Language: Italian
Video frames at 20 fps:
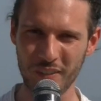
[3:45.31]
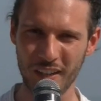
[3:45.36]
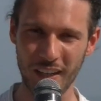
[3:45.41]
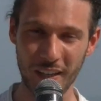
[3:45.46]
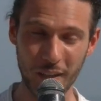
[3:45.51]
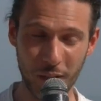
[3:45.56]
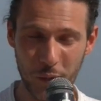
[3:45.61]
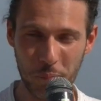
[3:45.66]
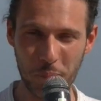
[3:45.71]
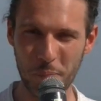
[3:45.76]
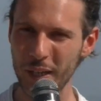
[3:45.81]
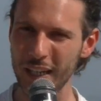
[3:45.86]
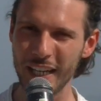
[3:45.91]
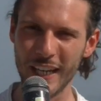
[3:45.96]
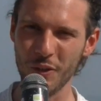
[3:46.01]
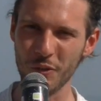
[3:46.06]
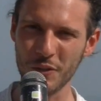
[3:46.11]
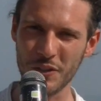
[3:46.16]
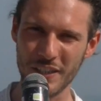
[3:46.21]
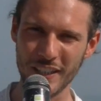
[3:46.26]
E
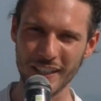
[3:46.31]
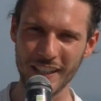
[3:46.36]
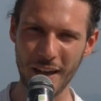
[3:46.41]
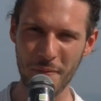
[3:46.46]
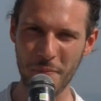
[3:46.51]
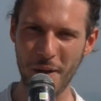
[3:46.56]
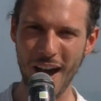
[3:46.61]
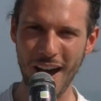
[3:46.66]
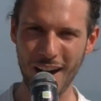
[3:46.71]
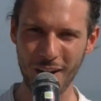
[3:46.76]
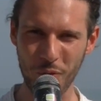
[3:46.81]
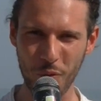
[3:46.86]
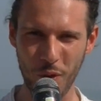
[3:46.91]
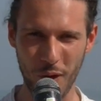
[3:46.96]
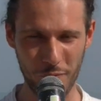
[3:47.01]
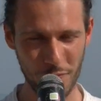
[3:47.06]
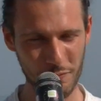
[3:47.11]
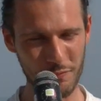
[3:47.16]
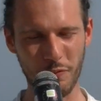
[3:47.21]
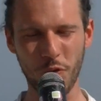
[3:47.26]
perché non si chiama
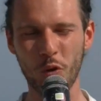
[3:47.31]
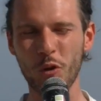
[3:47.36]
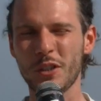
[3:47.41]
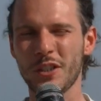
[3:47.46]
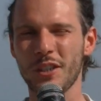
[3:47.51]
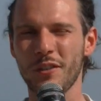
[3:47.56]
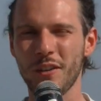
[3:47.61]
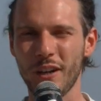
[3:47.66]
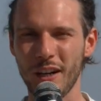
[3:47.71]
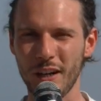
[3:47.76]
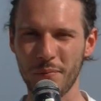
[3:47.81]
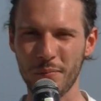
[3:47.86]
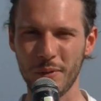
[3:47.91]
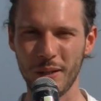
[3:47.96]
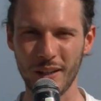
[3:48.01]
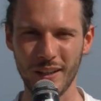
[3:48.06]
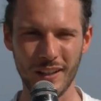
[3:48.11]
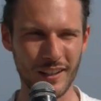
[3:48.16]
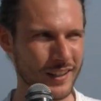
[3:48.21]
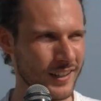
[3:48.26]
acqua? Forse
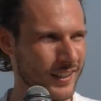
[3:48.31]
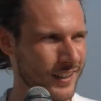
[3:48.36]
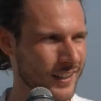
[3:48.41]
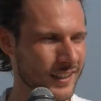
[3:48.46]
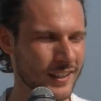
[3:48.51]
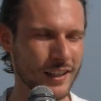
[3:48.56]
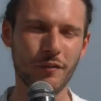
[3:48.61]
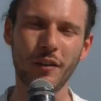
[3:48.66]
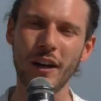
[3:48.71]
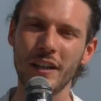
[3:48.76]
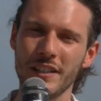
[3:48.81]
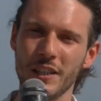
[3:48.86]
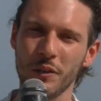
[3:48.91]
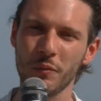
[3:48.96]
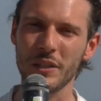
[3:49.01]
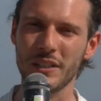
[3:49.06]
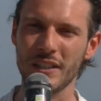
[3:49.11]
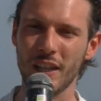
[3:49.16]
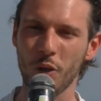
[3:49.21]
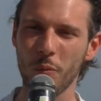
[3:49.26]
verrebbe da farsi
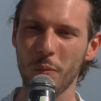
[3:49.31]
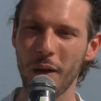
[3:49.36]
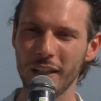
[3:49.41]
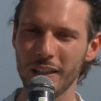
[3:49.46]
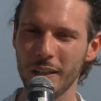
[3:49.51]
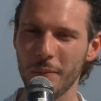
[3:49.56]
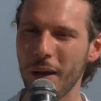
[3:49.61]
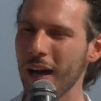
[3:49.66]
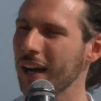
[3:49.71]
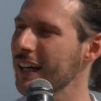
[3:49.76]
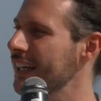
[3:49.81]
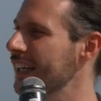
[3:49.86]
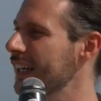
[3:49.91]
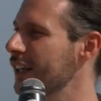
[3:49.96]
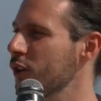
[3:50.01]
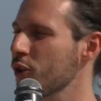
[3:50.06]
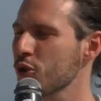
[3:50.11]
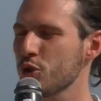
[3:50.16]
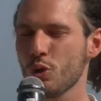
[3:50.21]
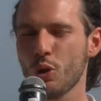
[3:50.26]
questa domanda, ma anche
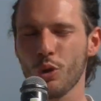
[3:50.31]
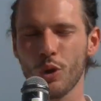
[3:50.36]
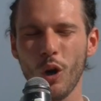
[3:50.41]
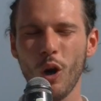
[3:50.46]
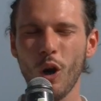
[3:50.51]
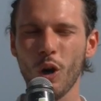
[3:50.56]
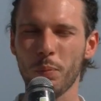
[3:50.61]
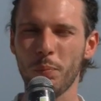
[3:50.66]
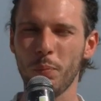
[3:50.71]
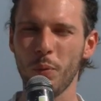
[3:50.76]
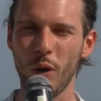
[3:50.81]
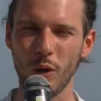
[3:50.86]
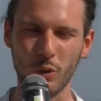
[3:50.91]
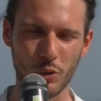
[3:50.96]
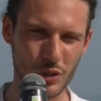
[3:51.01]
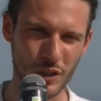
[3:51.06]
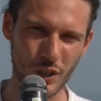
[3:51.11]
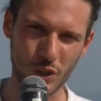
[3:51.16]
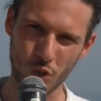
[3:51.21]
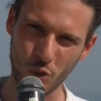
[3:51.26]
il nostro corpo allo
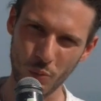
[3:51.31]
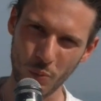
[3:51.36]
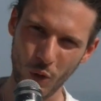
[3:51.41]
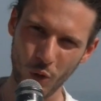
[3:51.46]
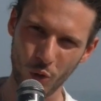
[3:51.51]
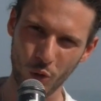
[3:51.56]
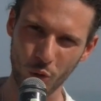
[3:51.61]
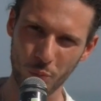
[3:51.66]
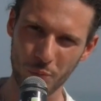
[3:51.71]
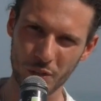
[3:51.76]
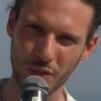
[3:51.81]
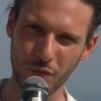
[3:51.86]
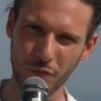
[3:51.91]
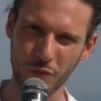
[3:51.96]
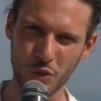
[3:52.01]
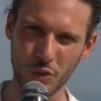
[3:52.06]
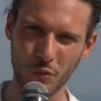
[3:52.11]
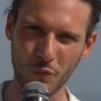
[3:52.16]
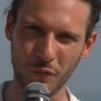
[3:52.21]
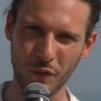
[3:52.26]
stesso modo, come se
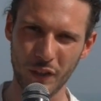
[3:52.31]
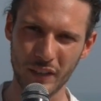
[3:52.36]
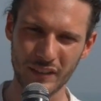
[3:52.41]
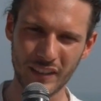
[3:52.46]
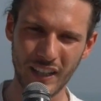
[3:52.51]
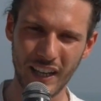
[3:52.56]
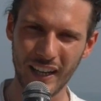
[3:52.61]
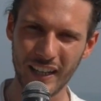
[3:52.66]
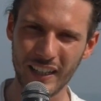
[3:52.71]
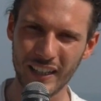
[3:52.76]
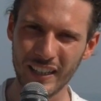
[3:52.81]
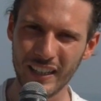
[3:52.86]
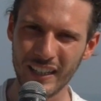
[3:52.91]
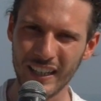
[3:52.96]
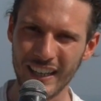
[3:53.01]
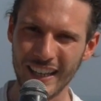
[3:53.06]
fosse un frattale